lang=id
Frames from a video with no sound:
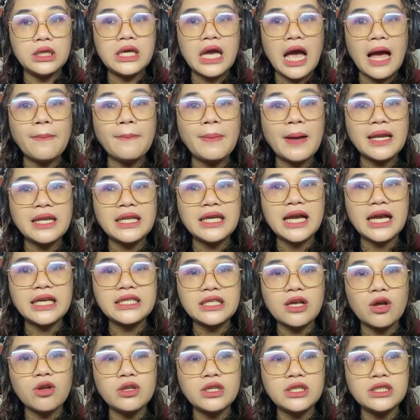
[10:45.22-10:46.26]
Jadi apa nih
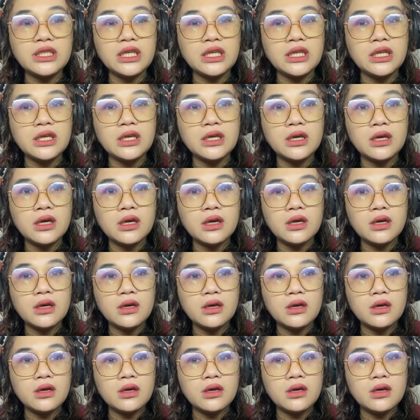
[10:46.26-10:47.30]
guys kalau di sini?
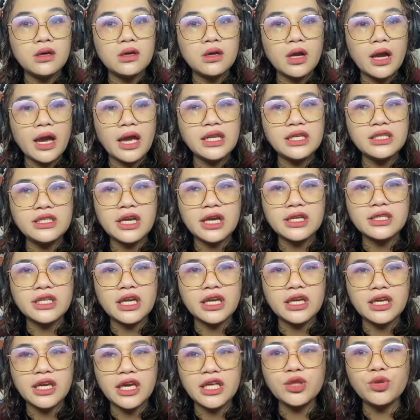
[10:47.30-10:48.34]
Kayak
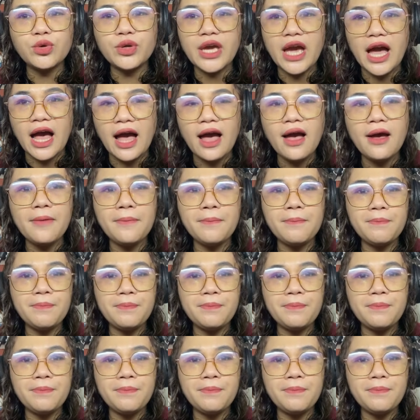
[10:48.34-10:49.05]
dicek-cek gitu ya.